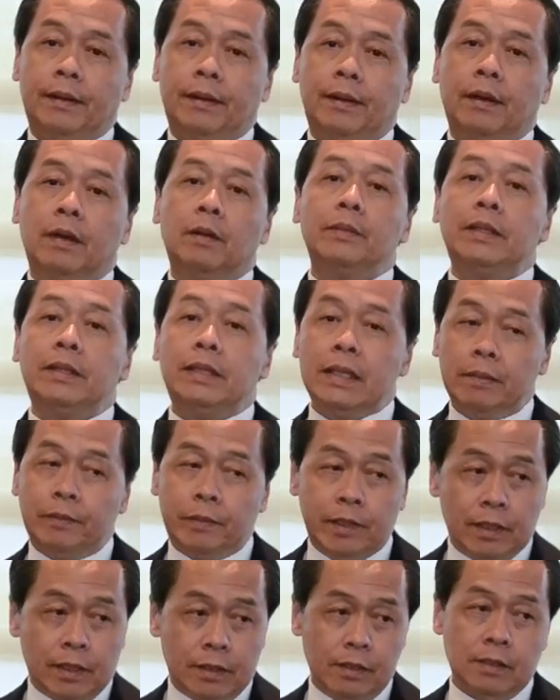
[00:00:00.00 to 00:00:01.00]
แล้วก็มีทีม
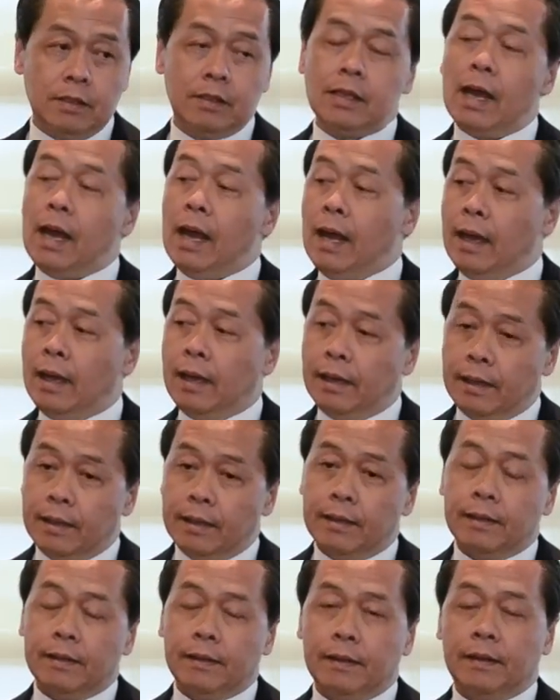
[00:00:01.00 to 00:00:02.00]
ที่จะศึกษา
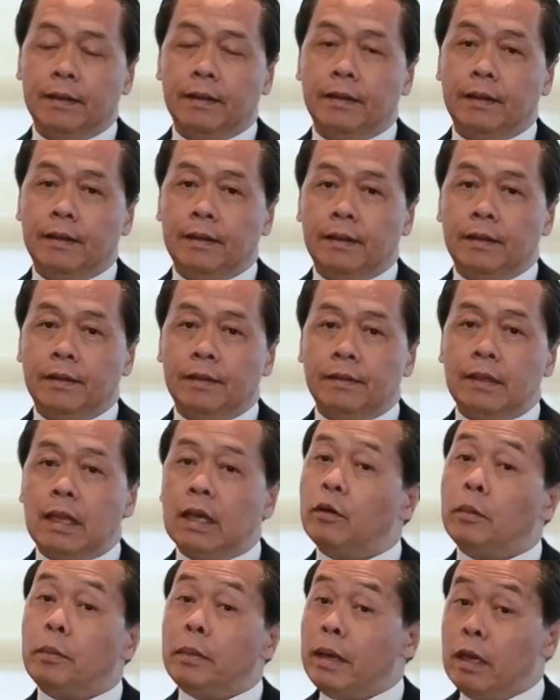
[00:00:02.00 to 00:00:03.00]

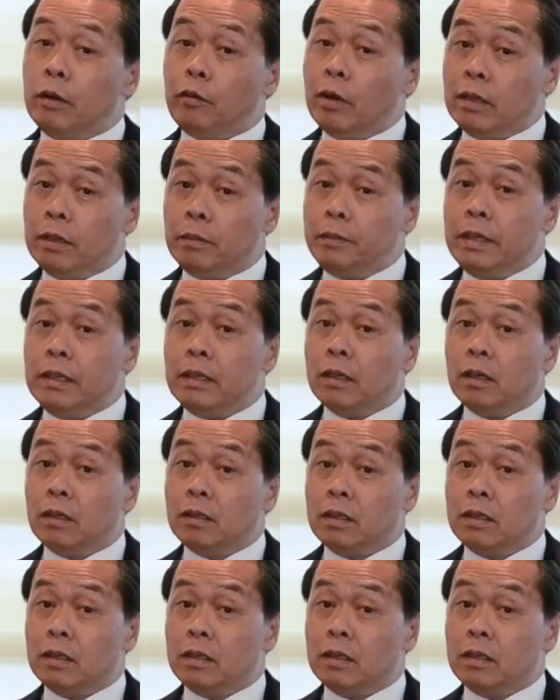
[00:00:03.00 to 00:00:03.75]
แต่ว่าไม่ได้ว่ามี